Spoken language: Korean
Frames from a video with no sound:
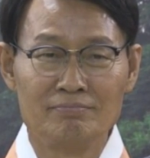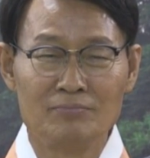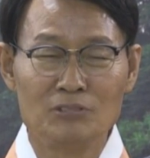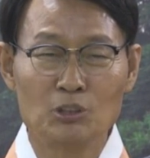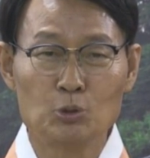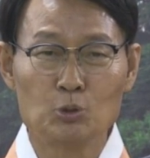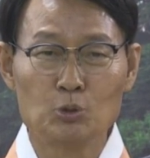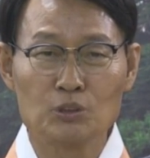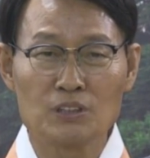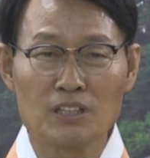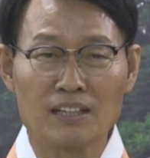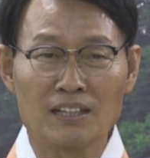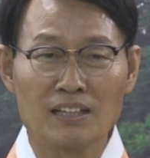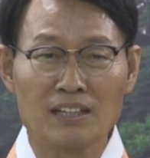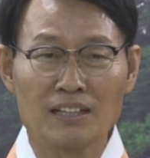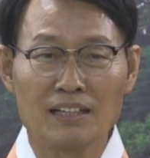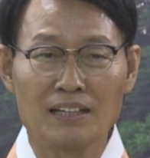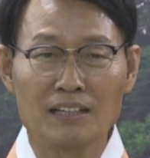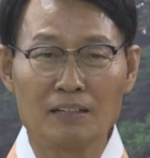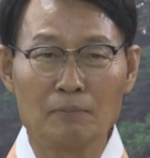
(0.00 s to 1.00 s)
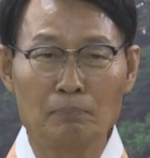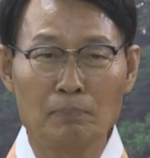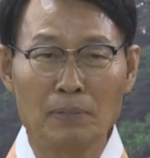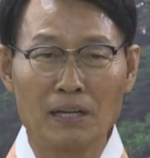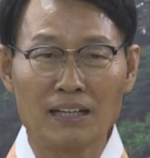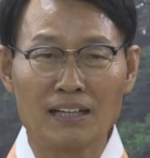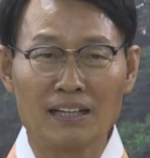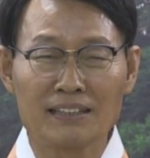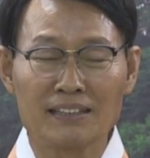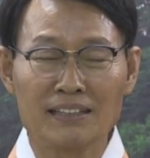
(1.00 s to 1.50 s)
영주 사과가
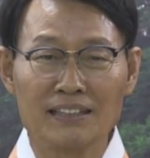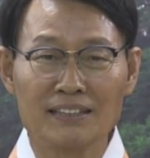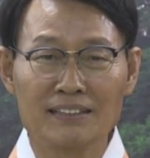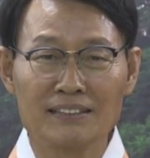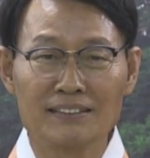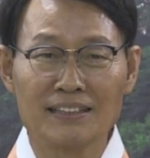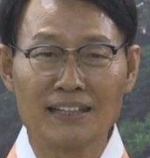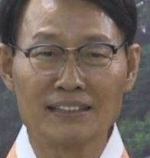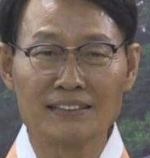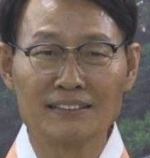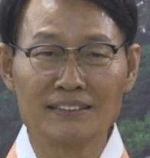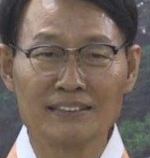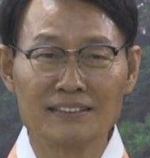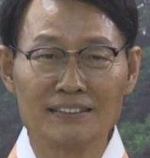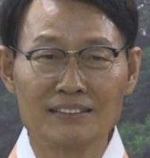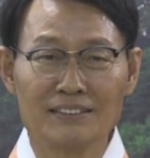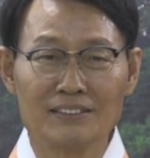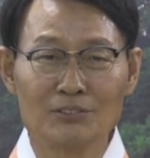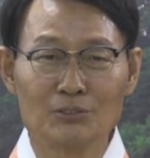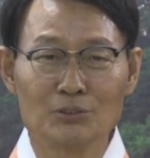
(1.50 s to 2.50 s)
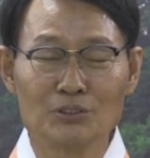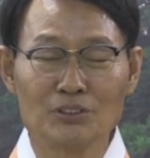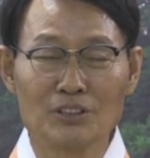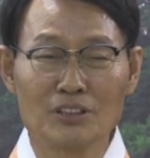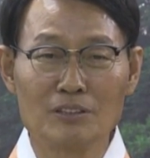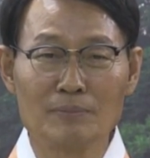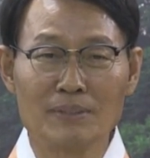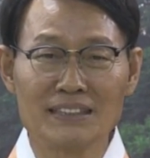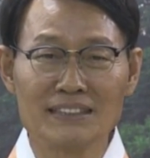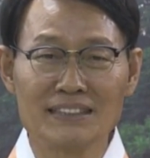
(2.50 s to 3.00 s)
빨갛게 익어가는
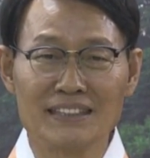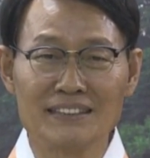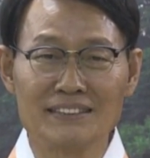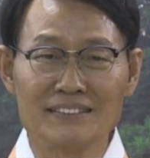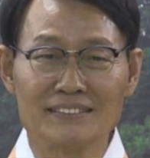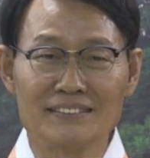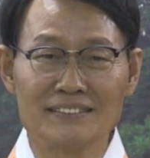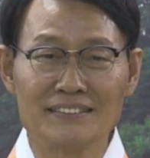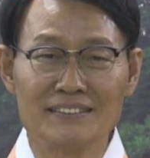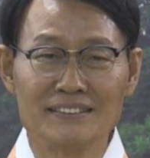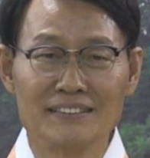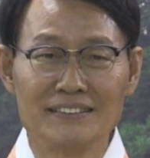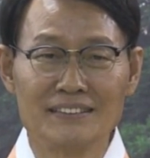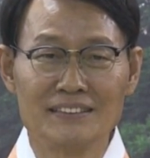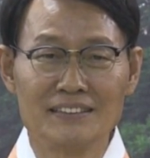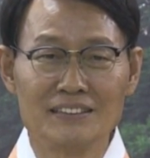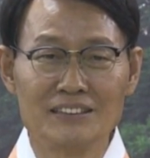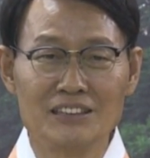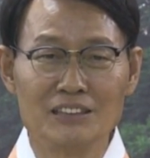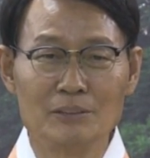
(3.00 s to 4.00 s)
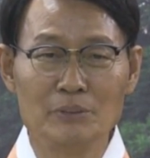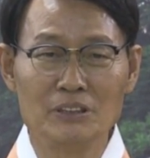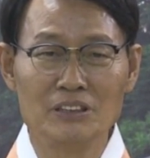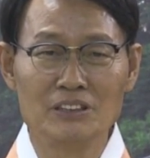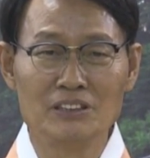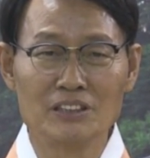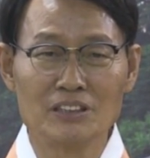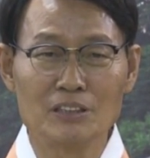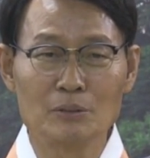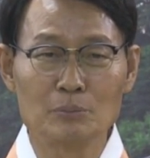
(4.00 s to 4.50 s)
추석을 맞이하여 시민
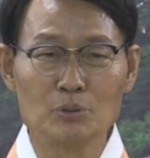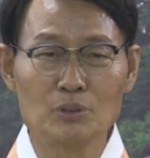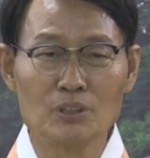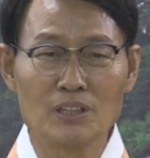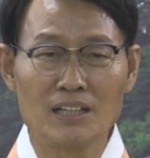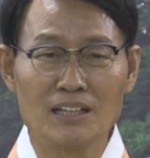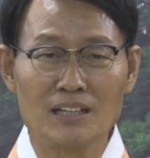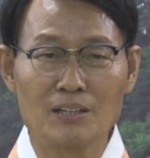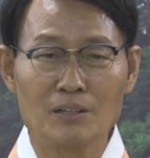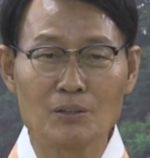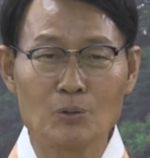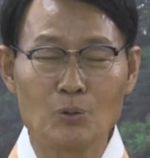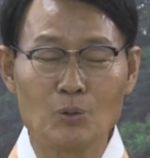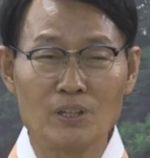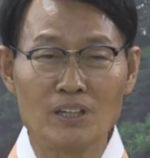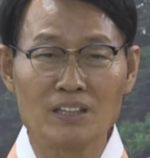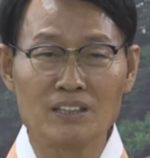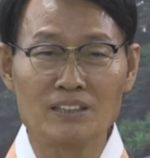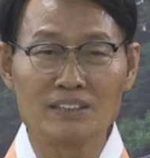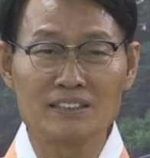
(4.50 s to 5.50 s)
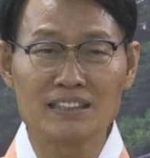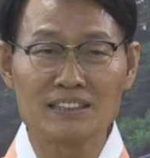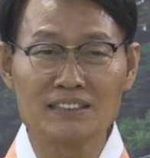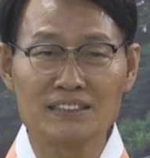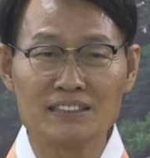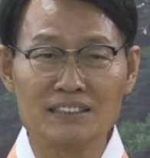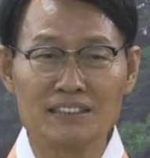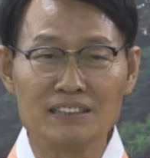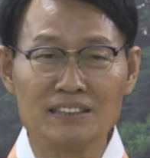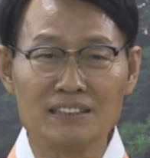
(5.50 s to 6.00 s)
여러분과 고향을
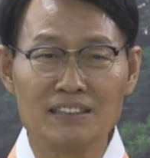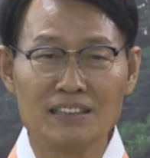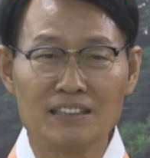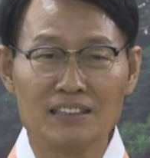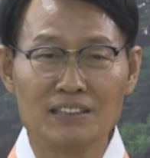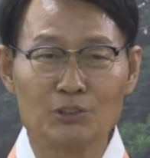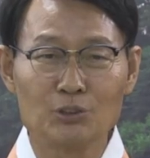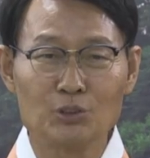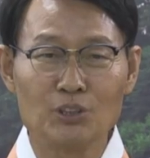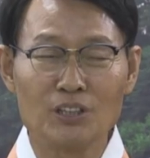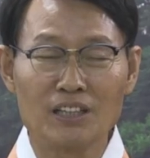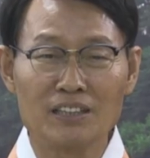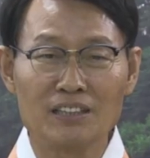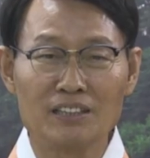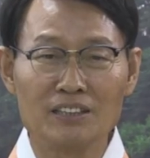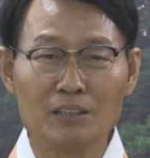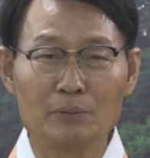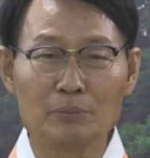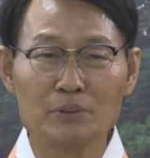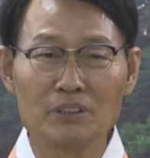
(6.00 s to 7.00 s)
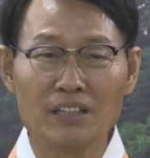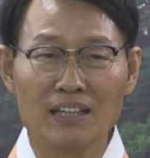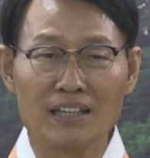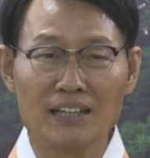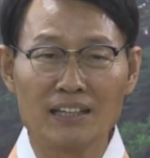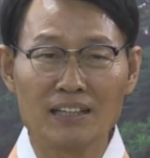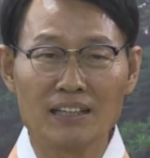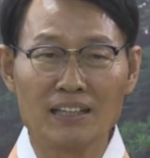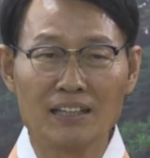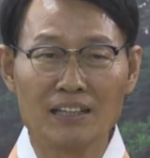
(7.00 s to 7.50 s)
찾으신 출향인 여러분께
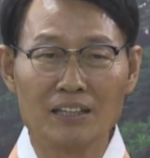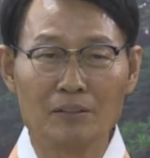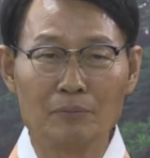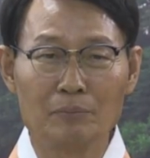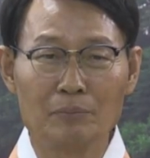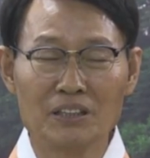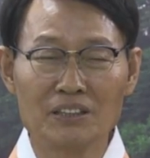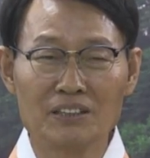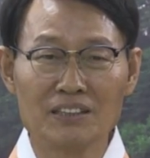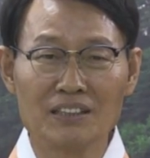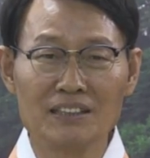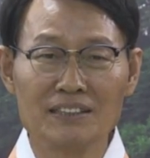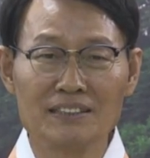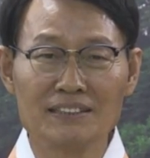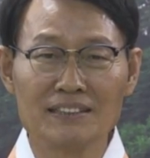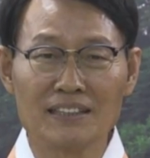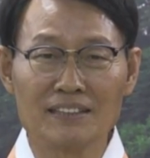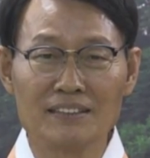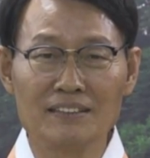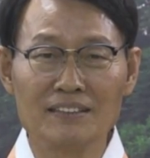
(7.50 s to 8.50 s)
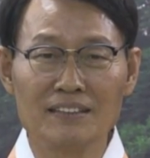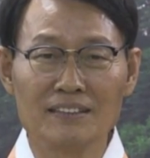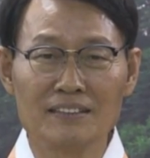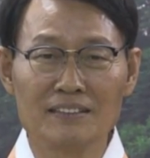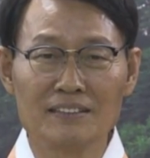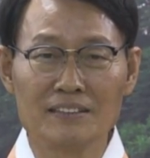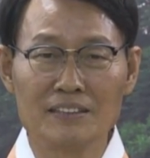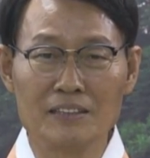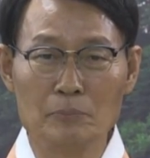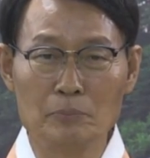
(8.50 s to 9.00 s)
명절 인사를
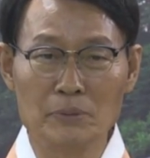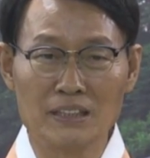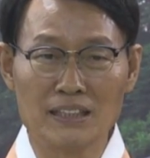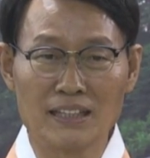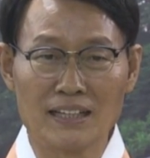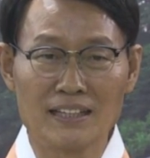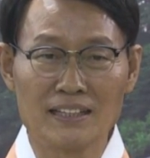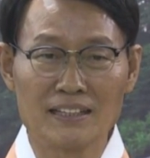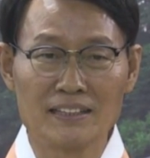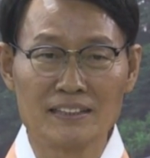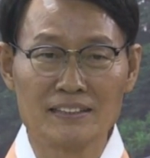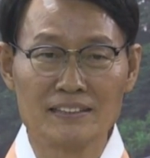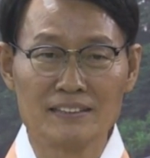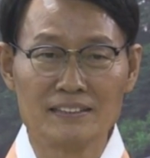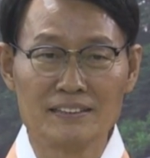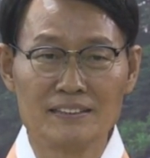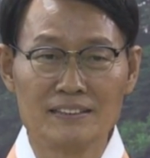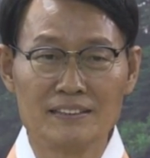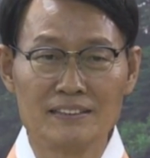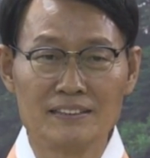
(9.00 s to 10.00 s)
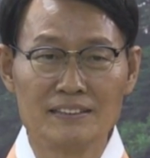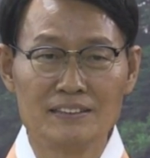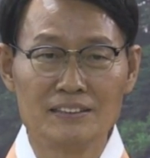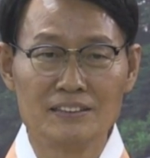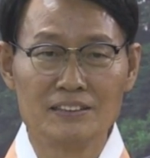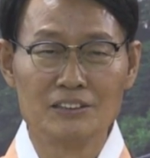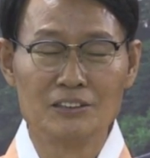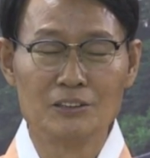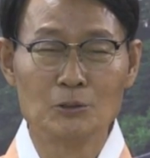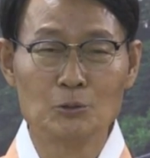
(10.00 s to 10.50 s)
드립니다.
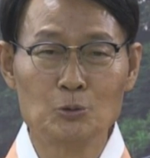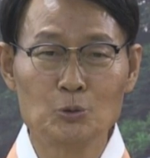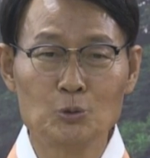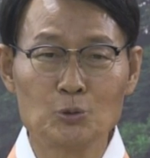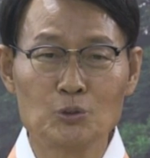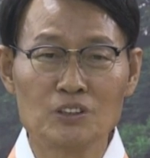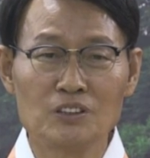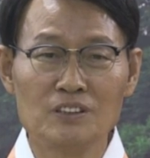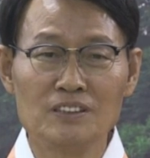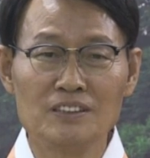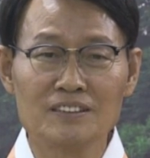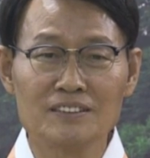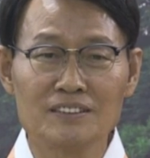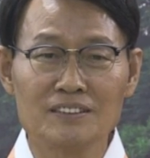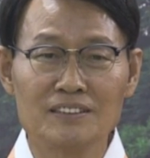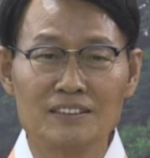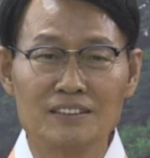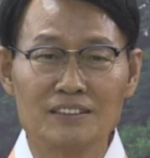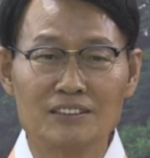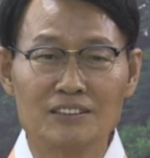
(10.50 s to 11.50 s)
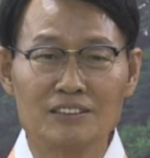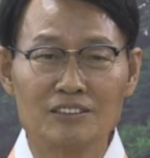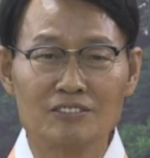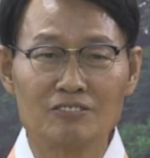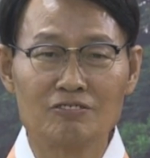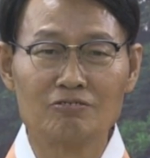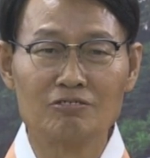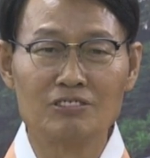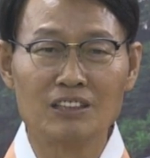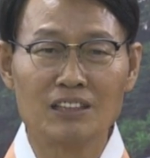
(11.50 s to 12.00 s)
영주 들녘은
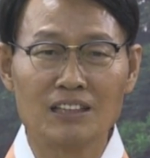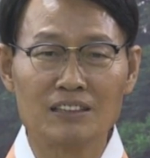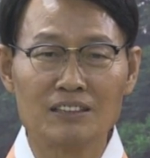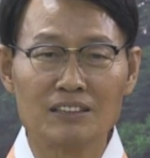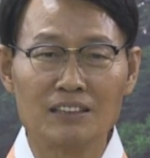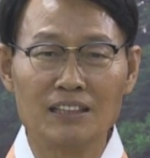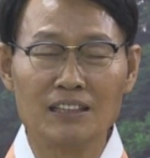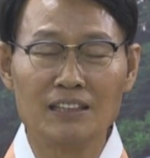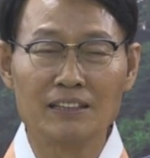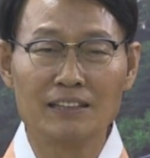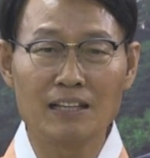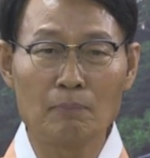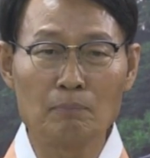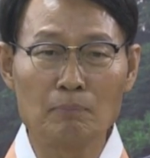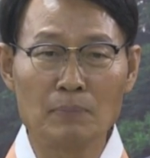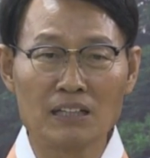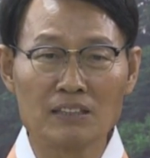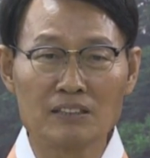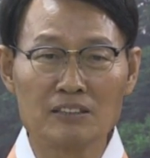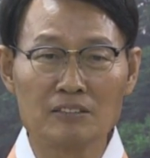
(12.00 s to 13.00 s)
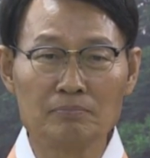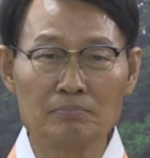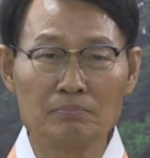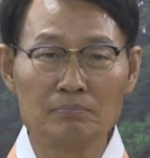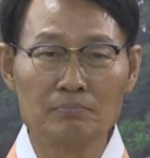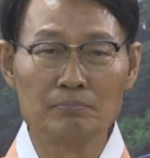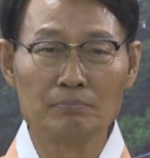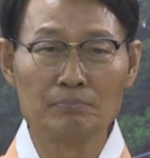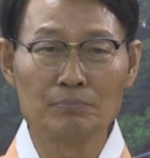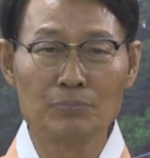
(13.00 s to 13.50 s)
우리가 흘린 땀만큼
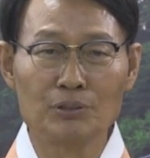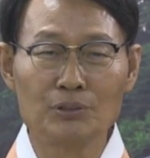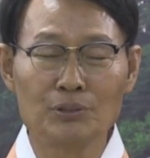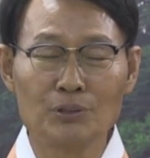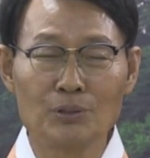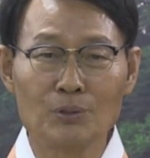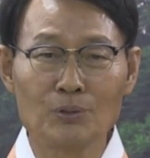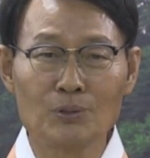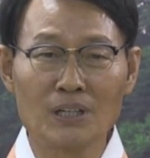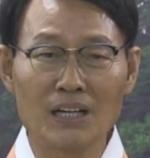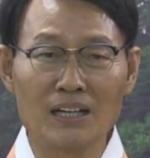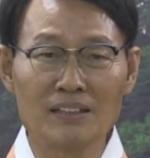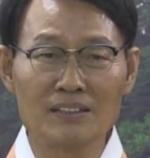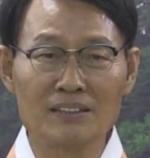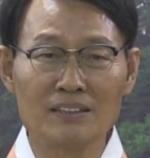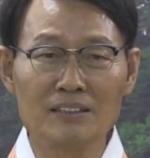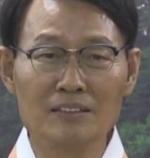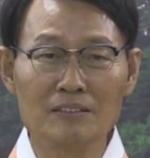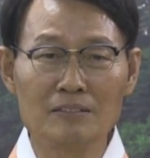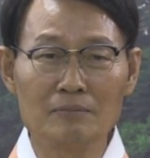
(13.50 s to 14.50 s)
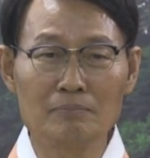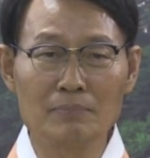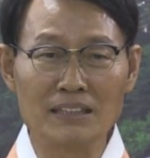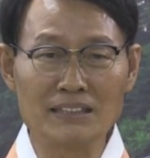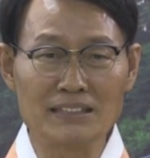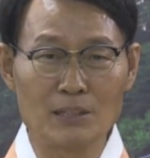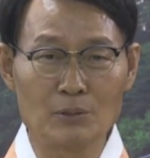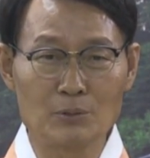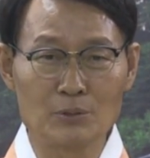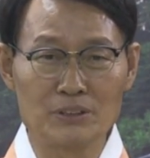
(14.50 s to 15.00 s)
풍요로운 가을을
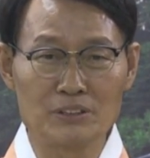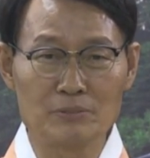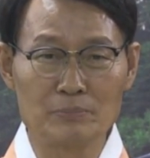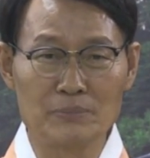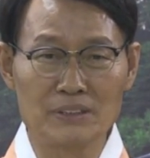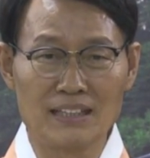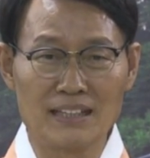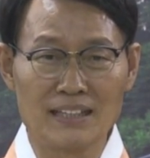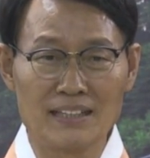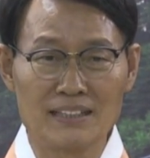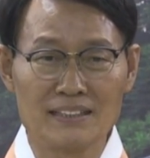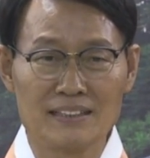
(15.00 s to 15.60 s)
맞이하고 있습니다.